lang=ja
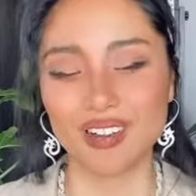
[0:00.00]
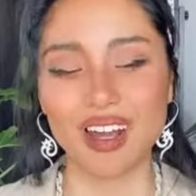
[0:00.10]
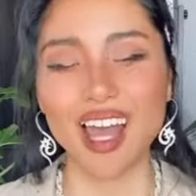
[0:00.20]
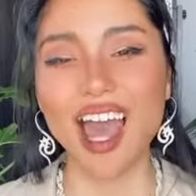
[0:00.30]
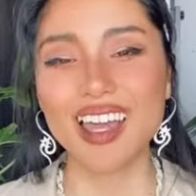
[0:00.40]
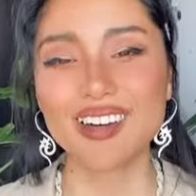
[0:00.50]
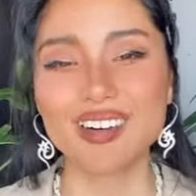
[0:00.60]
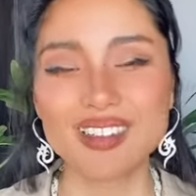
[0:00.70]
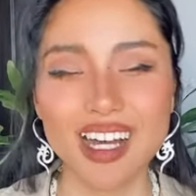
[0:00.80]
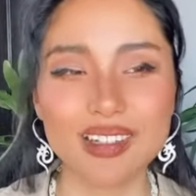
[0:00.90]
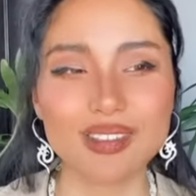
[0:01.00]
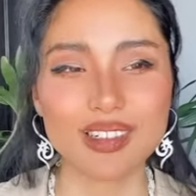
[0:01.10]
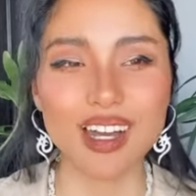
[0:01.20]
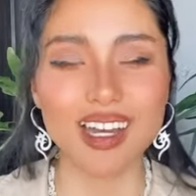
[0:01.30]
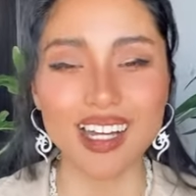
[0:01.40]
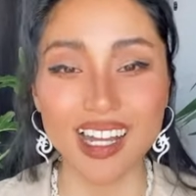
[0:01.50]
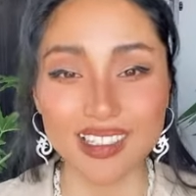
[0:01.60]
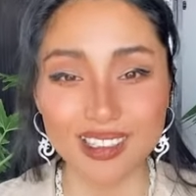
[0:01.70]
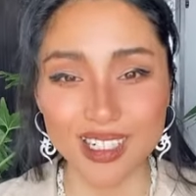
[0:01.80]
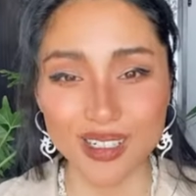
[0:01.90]
解放感とか感
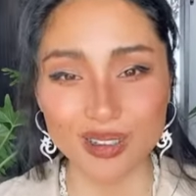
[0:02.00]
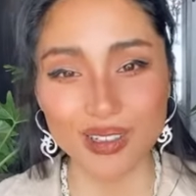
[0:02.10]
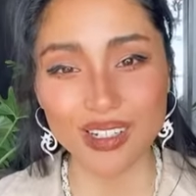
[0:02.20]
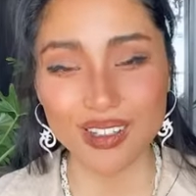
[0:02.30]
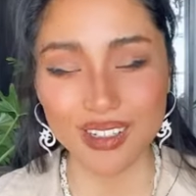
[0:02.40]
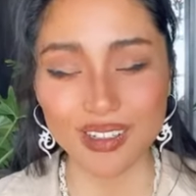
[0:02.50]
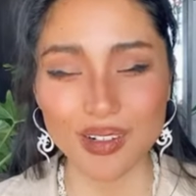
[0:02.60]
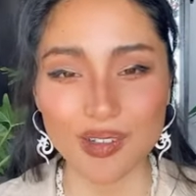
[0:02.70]
じれるようになってきたの。